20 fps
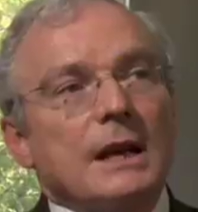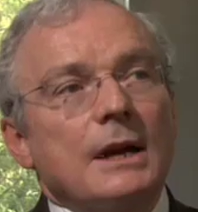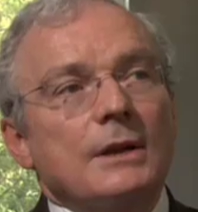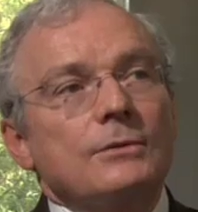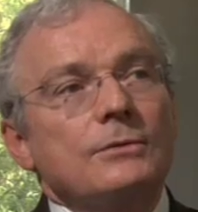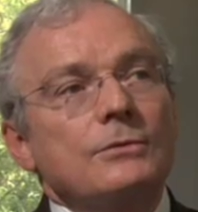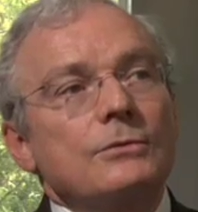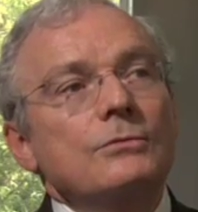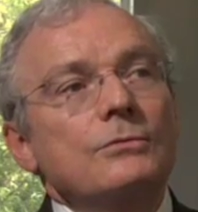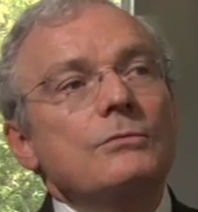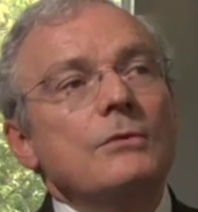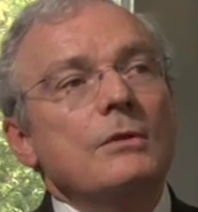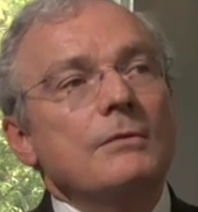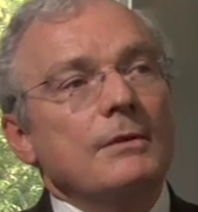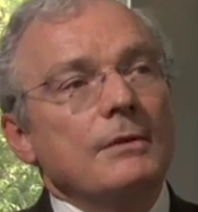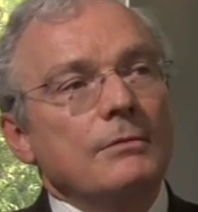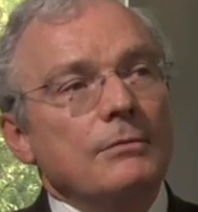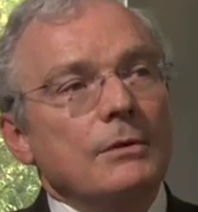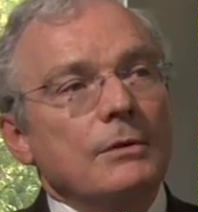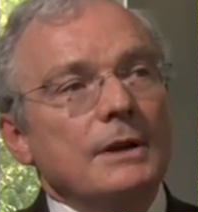Quand nous, on
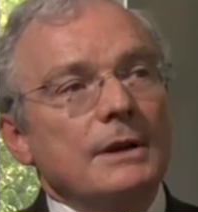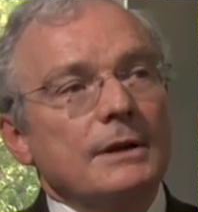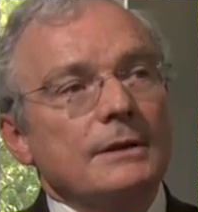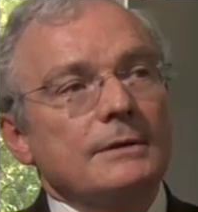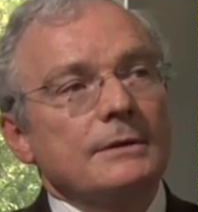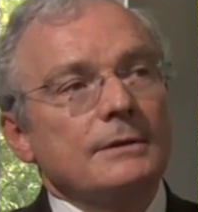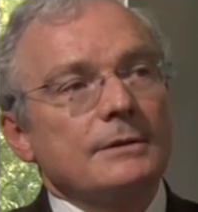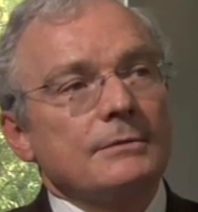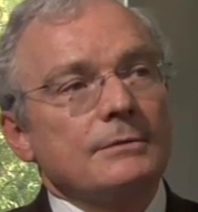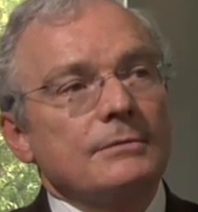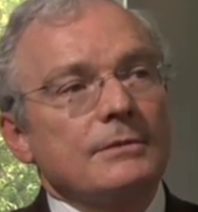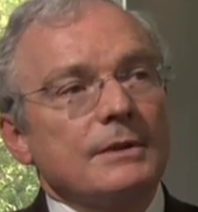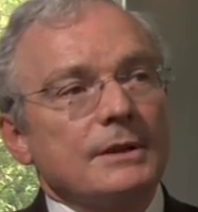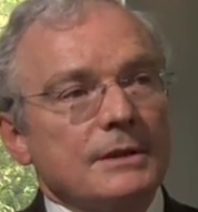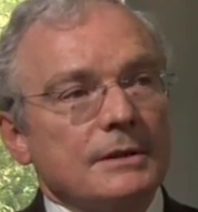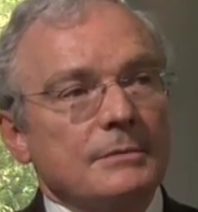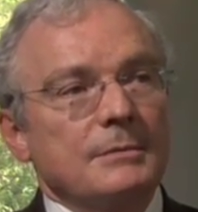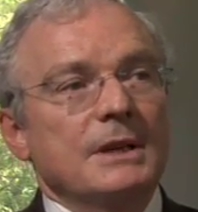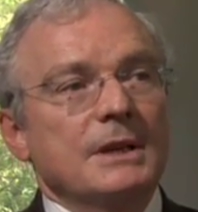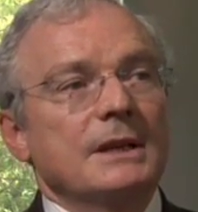va voir le
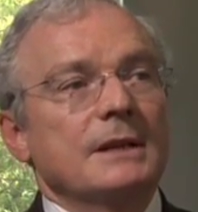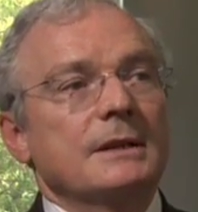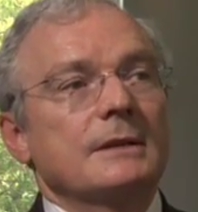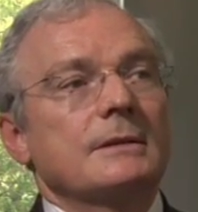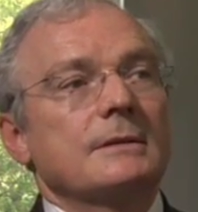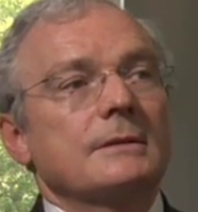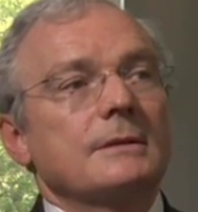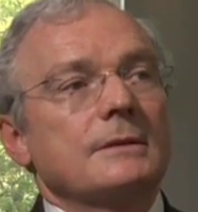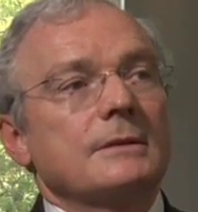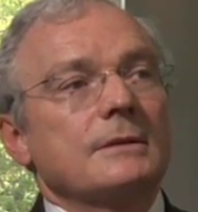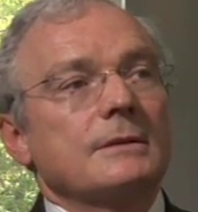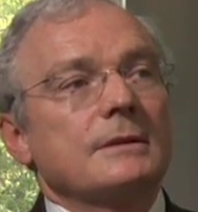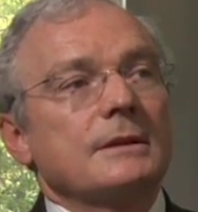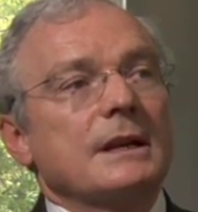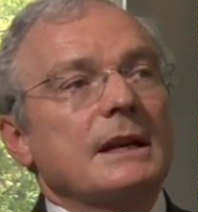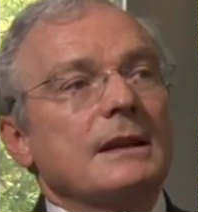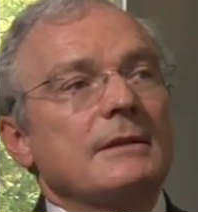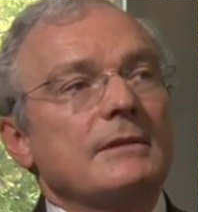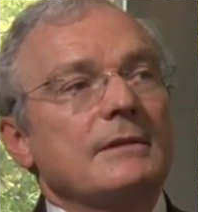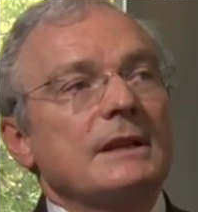gouvernement
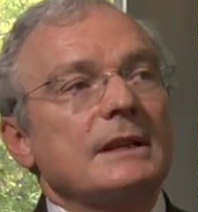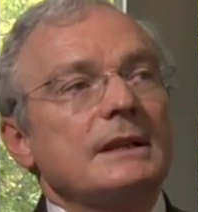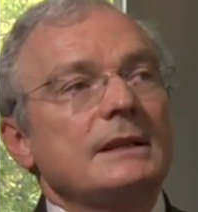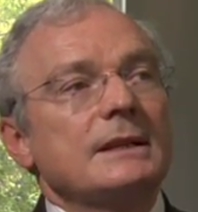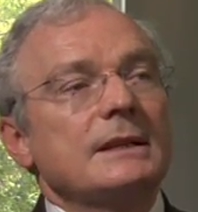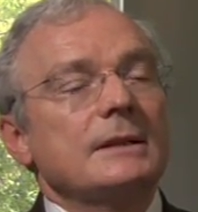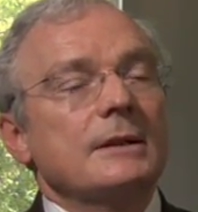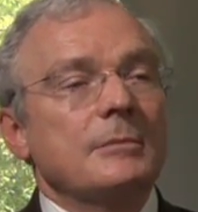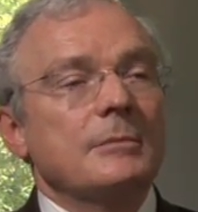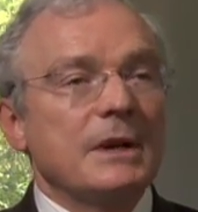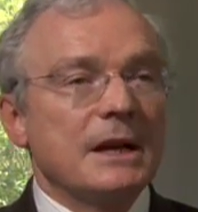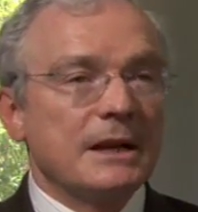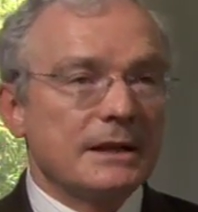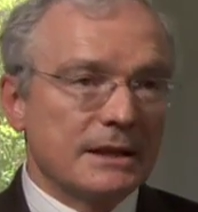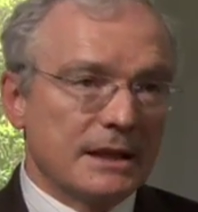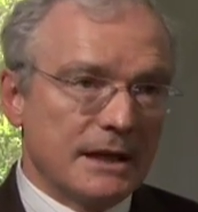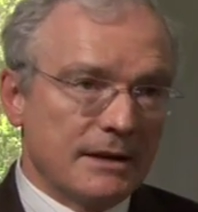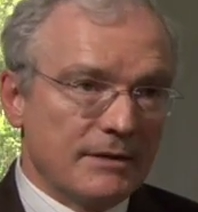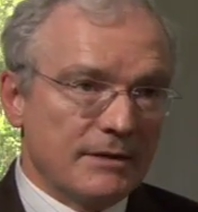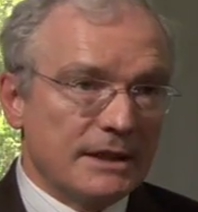avec des
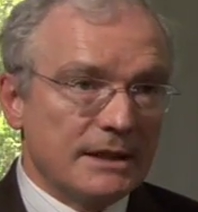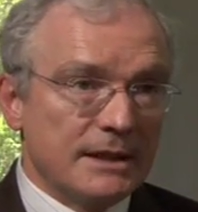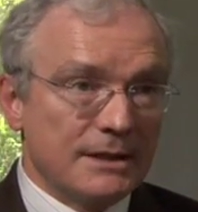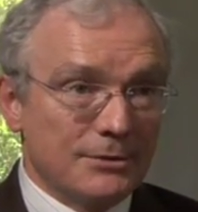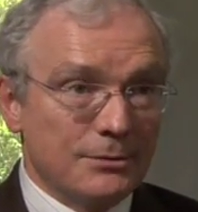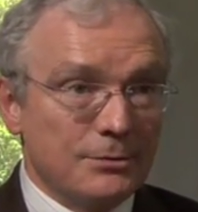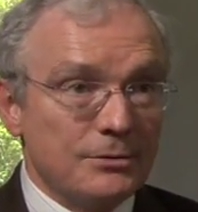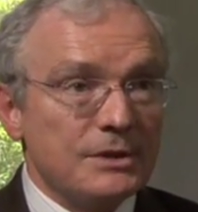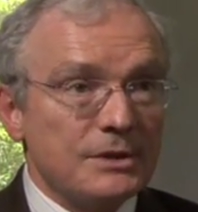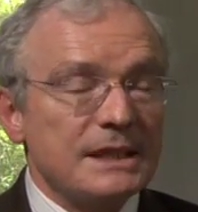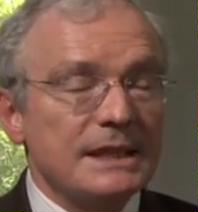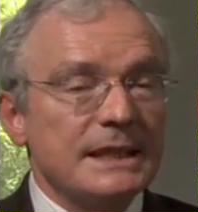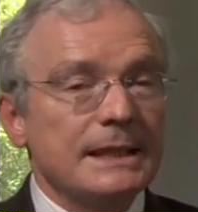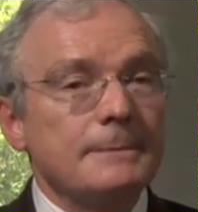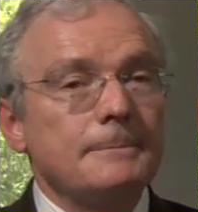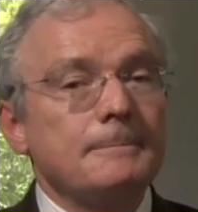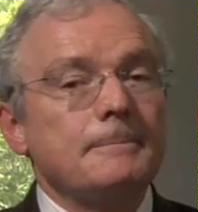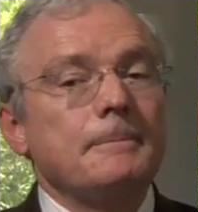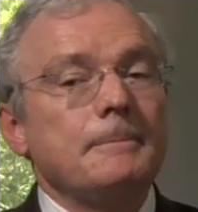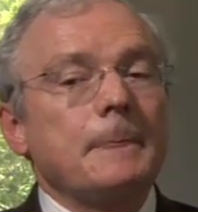demandes et avec des
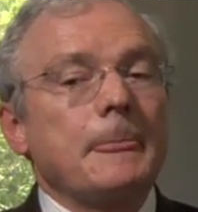dossiers,